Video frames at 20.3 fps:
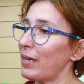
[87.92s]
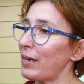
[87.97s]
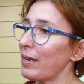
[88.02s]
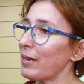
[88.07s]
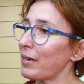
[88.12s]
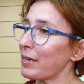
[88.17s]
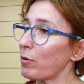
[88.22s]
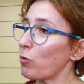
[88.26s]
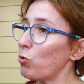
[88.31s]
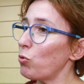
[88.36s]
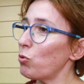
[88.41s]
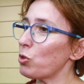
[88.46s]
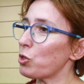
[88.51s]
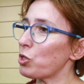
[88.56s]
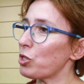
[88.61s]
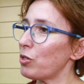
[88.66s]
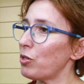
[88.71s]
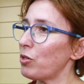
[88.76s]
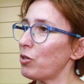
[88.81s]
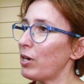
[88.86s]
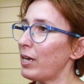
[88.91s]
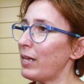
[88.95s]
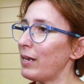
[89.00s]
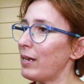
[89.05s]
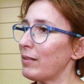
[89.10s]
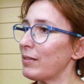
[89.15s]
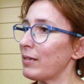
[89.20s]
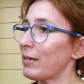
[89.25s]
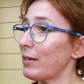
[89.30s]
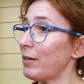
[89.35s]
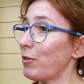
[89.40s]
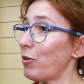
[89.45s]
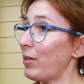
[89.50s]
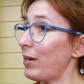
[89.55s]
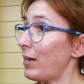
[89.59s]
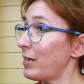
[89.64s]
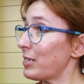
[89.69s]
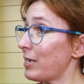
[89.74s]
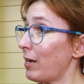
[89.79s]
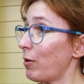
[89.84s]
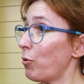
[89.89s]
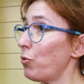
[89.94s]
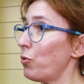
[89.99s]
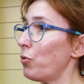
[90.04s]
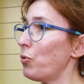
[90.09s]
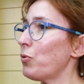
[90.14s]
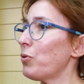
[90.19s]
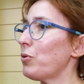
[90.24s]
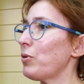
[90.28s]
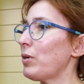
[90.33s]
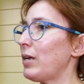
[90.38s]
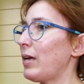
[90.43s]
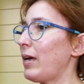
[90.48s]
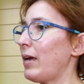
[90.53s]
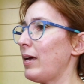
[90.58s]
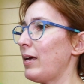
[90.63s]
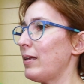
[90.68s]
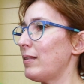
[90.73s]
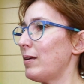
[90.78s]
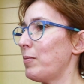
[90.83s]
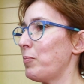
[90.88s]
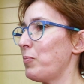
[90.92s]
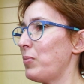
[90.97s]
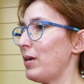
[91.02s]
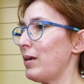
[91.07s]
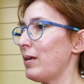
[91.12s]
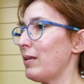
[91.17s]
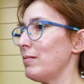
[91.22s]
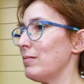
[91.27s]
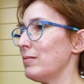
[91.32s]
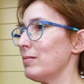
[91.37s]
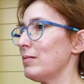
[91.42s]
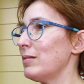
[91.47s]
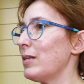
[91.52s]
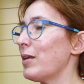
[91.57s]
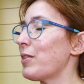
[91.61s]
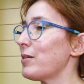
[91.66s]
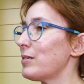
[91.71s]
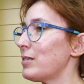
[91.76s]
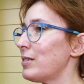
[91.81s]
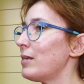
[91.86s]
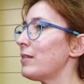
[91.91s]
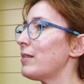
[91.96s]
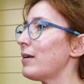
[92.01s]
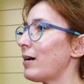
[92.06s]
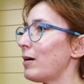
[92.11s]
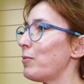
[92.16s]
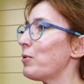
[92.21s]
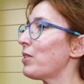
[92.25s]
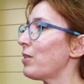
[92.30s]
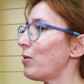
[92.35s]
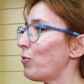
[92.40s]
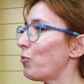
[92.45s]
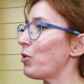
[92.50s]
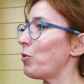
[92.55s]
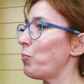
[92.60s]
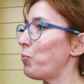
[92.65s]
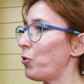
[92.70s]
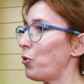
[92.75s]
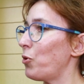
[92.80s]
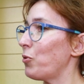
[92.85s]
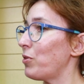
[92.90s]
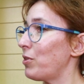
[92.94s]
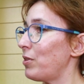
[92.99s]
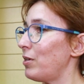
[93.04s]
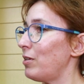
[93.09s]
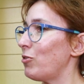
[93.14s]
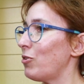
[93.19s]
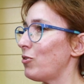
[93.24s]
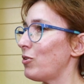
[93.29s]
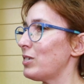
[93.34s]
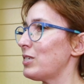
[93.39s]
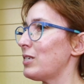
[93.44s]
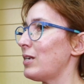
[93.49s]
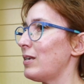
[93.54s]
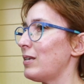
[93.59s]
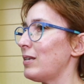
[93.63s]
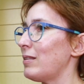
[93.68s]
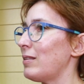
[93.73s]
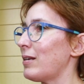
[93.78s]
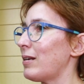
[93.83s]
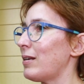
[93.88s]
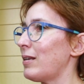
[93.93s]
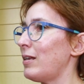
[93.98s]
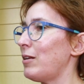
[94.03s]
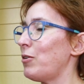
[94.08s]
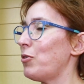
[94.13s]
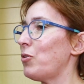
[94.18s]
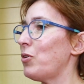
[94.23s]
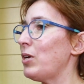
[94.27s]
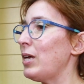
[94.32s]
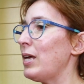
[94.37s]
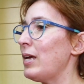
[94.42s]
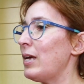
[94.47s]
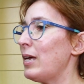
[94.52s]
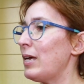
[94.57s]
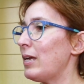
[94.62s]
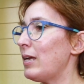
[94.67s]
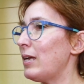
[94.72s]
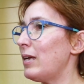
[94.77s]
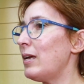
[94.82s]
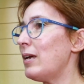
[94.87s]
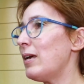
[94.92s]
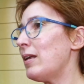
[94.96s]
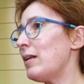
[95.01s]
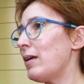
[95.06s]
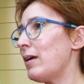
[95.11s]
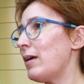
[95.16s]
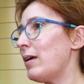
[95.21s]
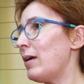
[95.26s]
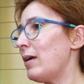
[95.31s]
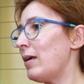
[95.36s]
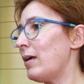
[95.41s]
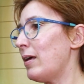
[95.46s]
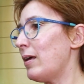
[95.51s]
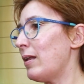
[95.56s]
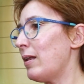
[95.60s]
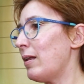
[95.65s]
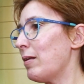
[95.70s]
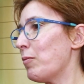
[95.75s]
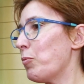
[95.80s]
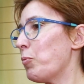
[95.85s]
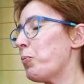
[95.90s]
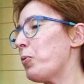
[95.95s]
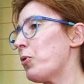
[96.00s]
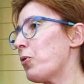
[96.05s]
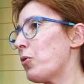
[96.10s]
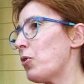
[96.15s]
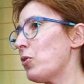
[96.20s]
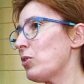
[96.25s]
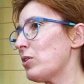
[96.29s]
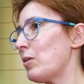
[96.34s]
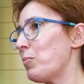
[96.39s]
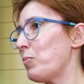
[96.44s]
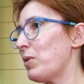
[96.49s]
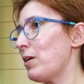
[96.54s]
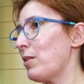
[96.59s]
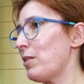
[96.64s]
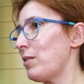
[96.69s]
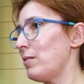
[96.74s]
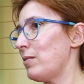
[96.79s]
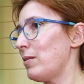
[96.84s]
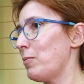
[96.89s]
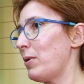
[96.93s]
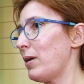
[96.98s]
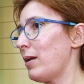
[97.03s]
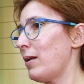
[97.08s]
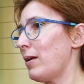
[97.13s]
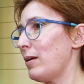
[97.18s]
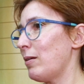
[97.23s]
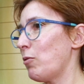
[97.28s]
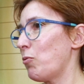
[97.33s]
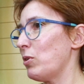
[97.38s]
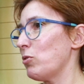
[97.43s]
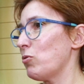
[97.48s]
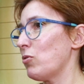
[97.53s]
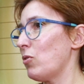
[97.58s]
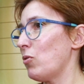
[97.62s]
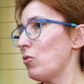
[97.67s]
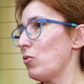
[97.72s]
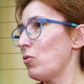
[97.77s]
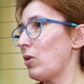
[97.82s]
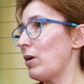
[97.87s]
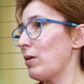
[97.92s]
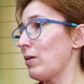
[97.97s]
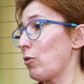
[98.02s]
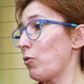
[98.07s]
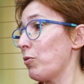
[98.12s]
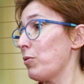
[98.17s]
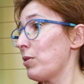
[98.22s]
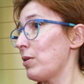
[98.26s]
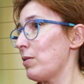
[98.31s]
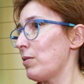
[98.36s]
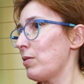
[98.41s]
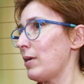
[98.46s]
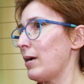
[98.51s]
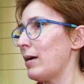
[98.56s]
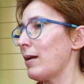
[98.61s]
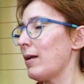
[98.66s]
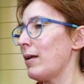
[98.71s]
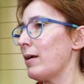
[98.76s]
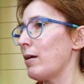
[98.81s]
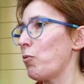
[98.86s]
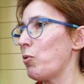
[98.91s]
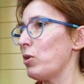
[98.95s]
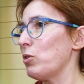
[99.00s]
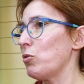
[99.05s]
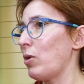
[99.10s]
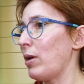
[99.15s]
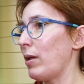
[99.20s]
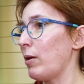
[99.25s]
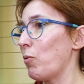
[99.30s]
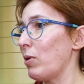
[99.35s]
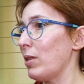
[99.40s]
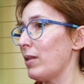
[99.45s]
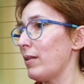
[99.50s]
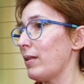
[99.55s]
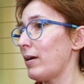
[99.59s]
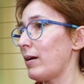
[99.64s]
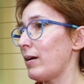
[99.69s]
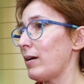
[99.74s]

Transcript: darles recursos en el terreno de la salud, que también necesitan a veces un empujoncito en ese terreno, y en un poco también incentivarlas en cuanto a concienciarlas en cuanto a la igualdad de